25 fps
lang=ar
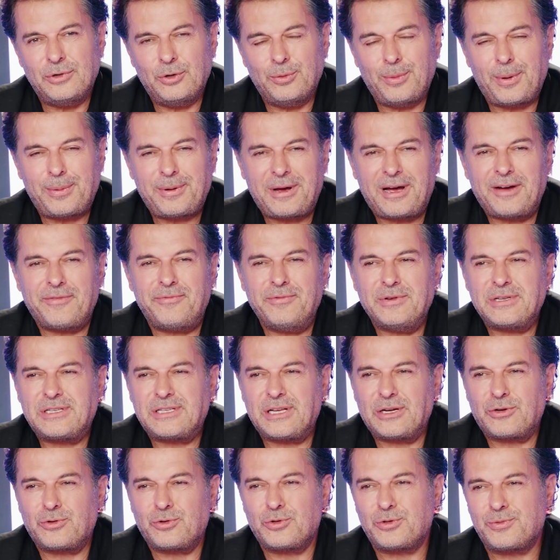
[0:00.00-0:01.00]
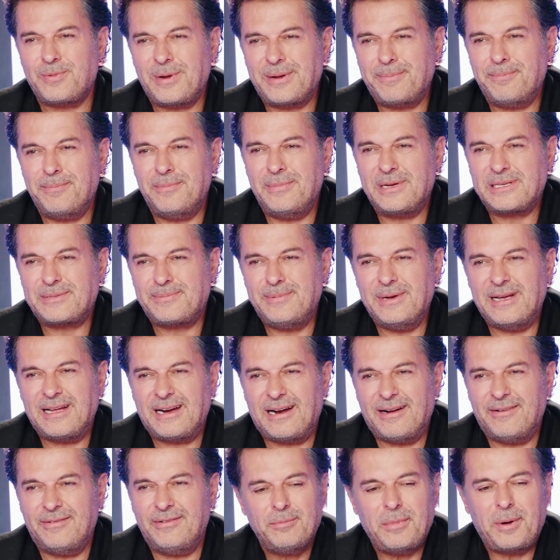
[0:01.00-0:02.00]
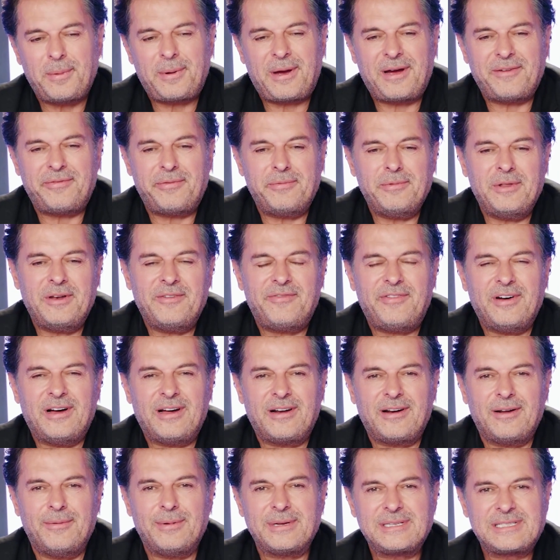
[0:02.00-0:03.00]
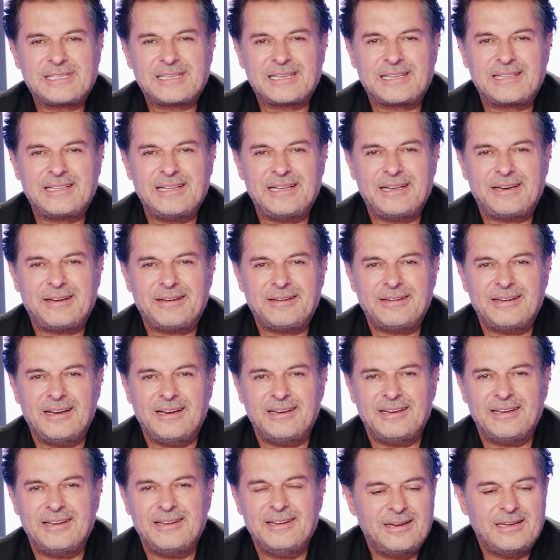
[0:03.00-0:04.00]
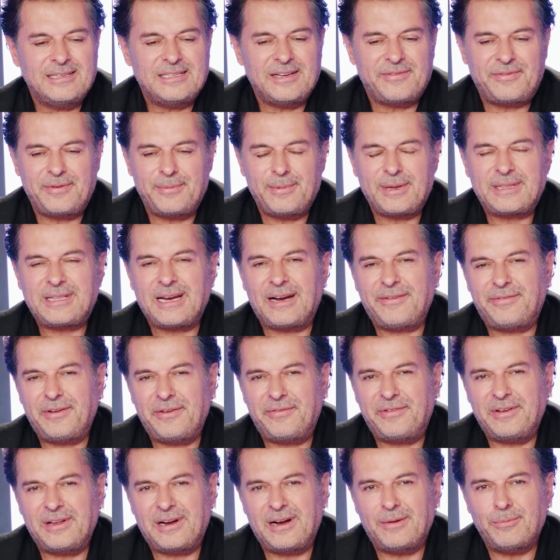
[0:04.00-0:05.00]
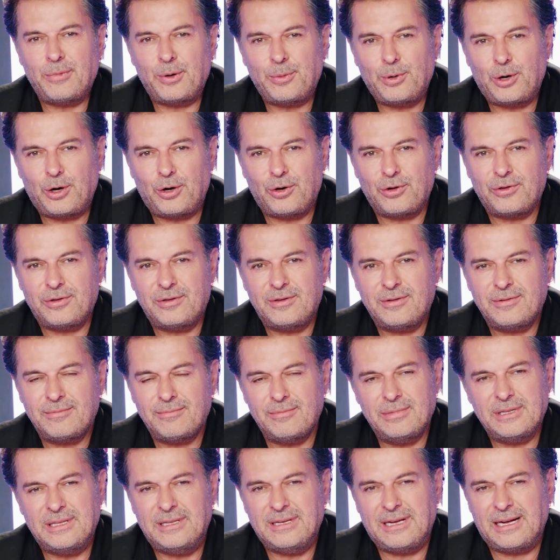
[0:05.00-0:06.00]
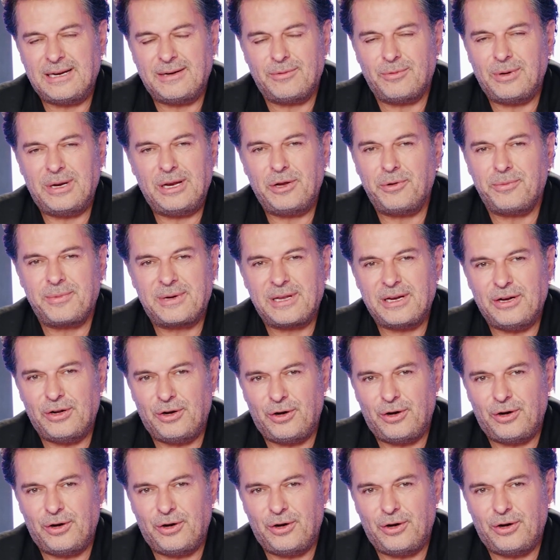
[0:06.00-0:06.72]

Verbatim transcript: انه ما بخاف من الصرصوص بس بقرف ما بخاف من الفاره بس كثير يعني اذا في مطرح في فيران ما بقعد يعني ولا يمكن